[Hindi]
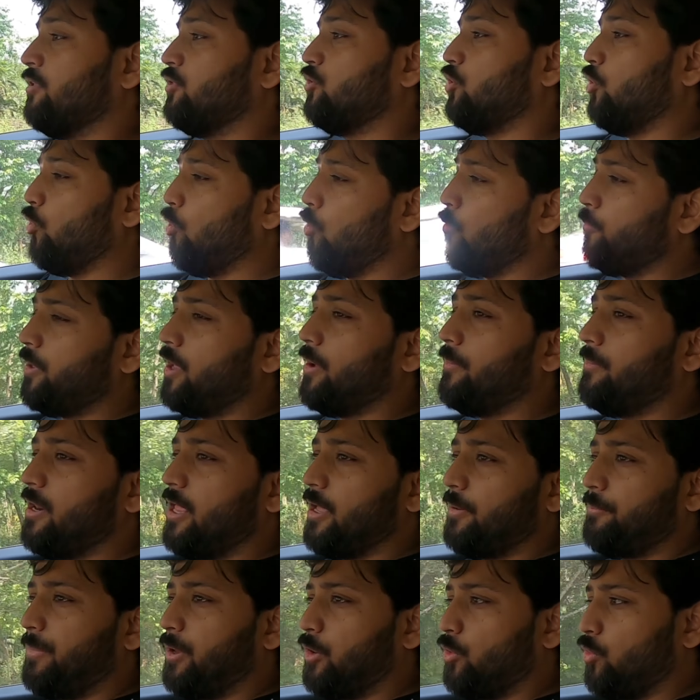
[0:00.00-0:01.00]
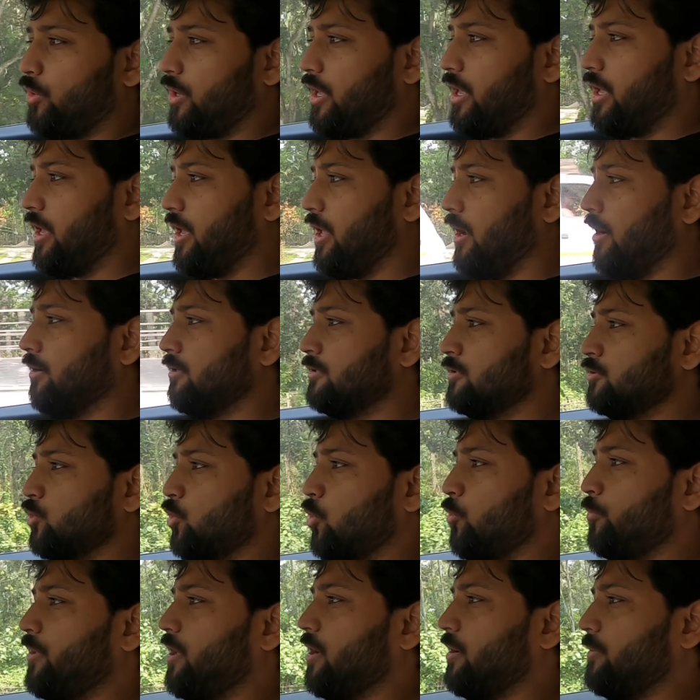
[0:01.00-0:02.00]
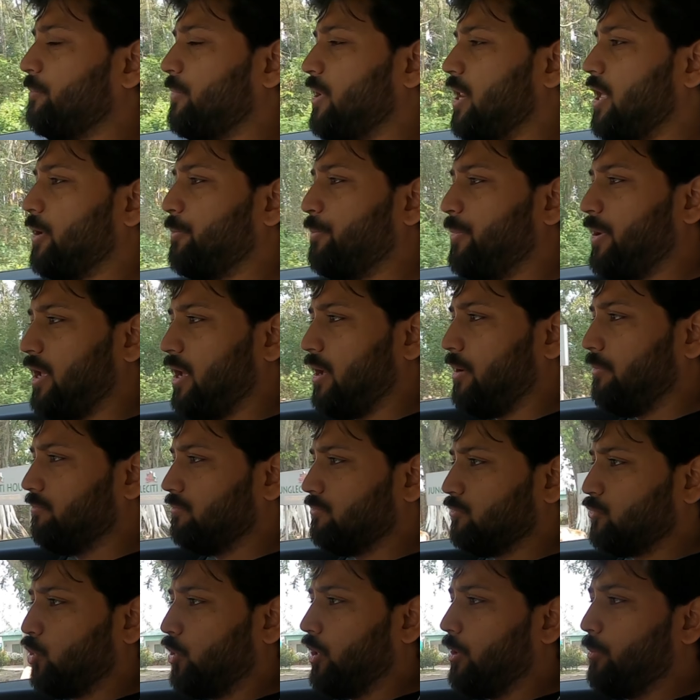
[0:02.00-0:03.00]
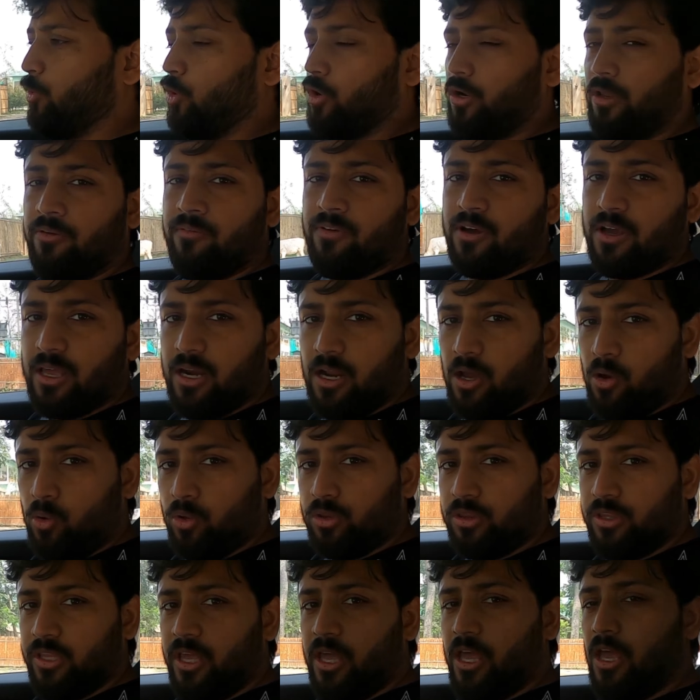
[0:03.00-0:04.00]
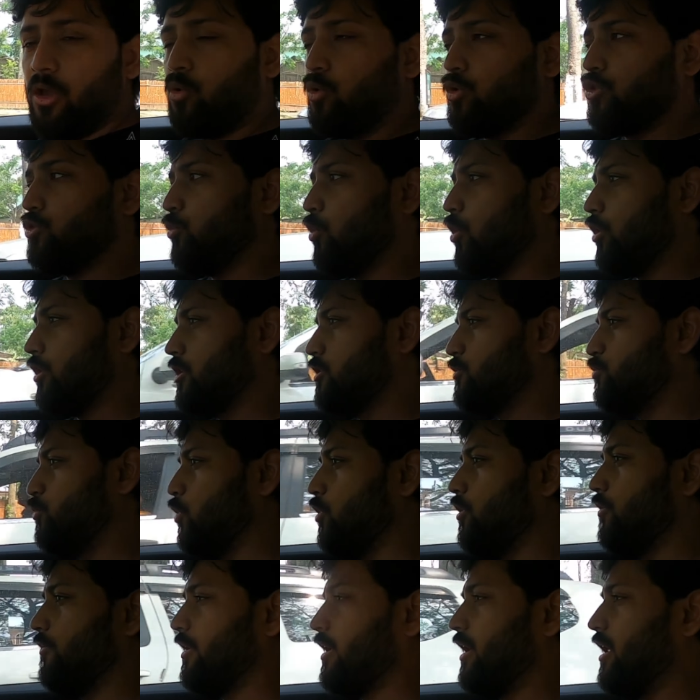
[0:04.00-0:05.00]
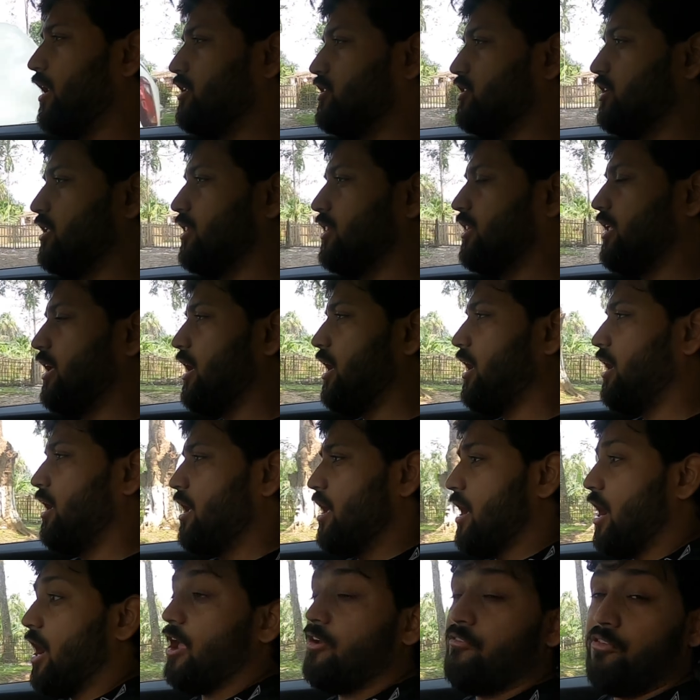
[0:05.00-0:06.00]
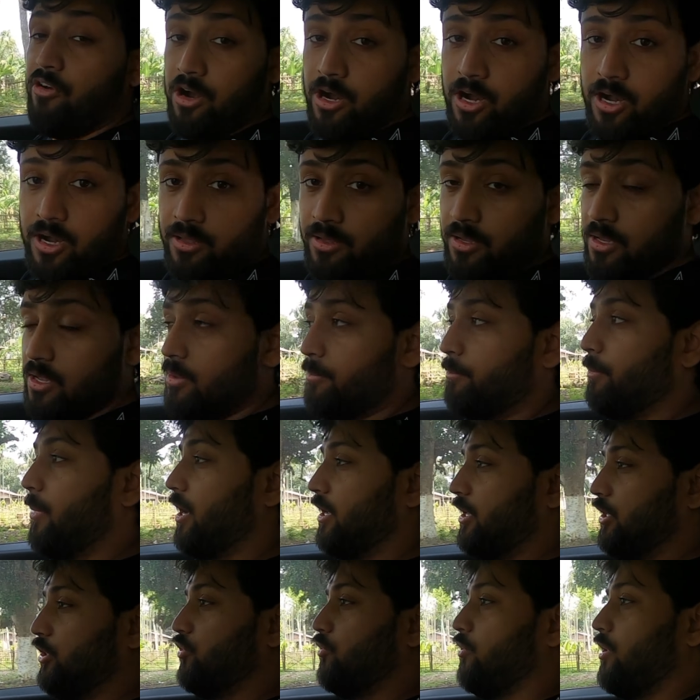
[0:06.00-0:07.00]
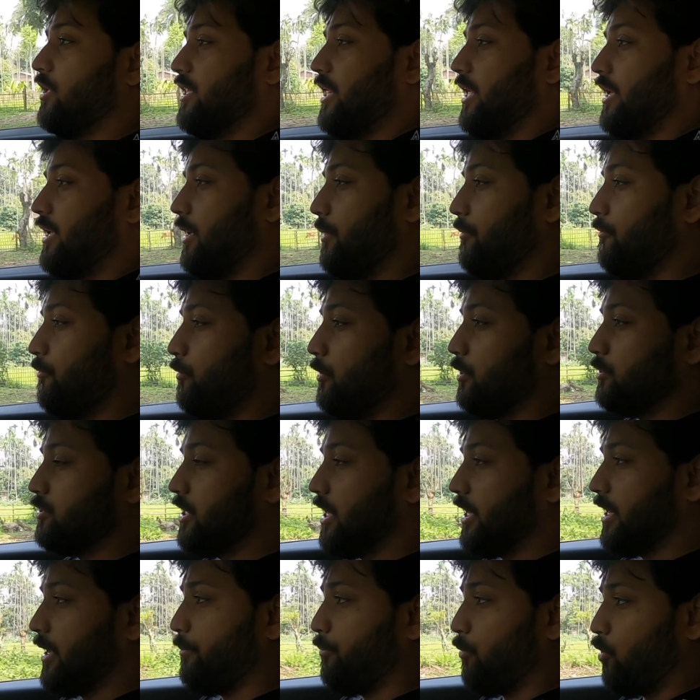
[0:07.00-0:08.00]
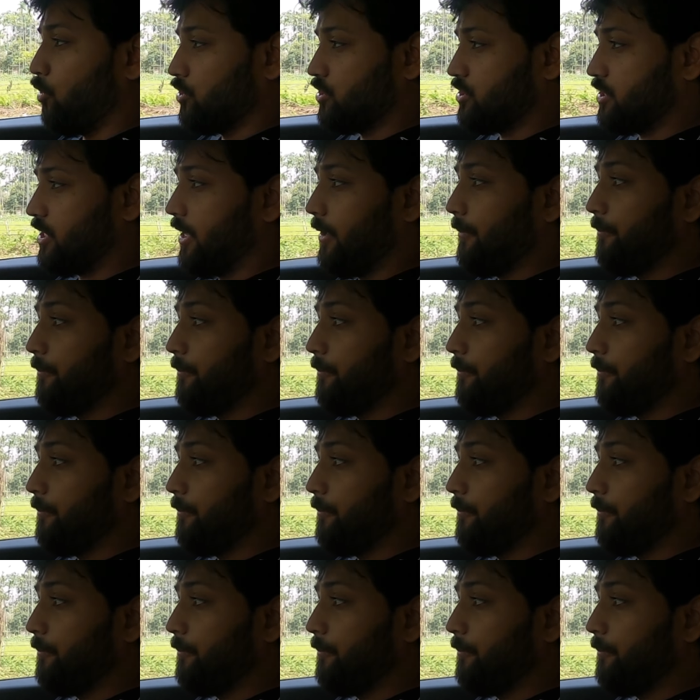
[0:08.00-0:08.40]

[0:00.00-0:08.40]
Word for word: तो उमियम लेक पे रुकेंगे उमियम लेक पे हम थोड़ी बोटिंग वगैरह होती है कुछ वाटर स्पोर्ट वगैरह चलते हैं आई हर्ड बाकी तो वहाँ देख के जाके पहुँचते